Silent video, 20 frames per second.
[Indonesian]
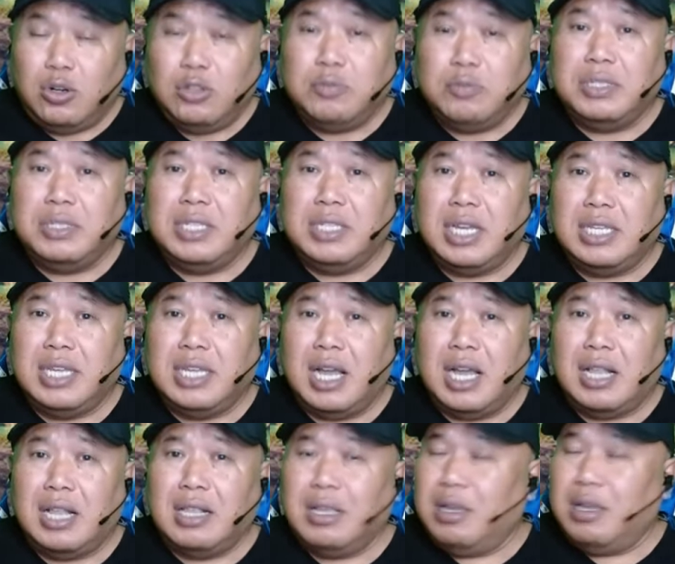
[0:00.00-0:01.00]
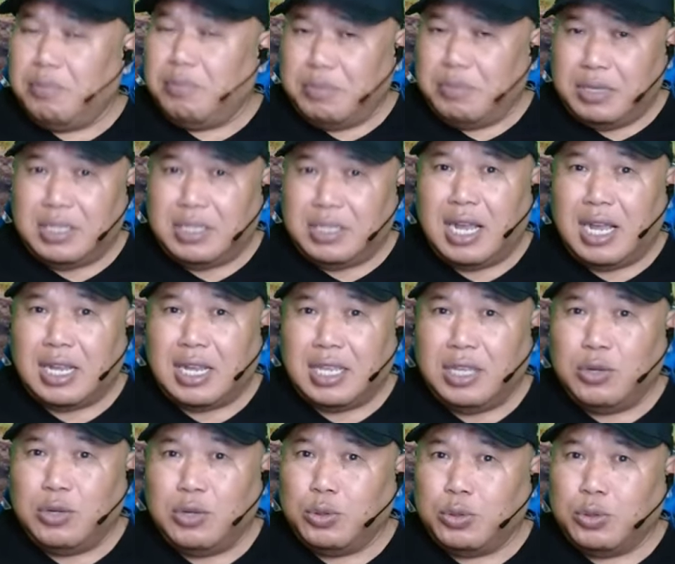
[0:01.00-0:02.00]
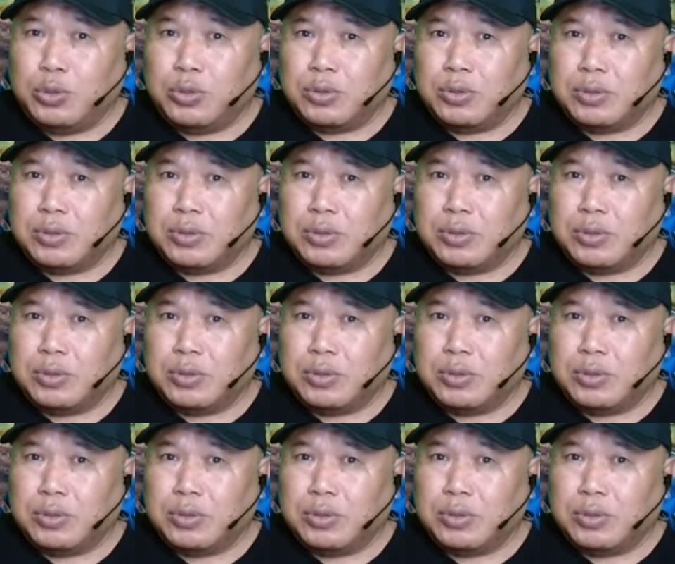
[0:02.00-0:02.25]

menjajal mendaki gunung.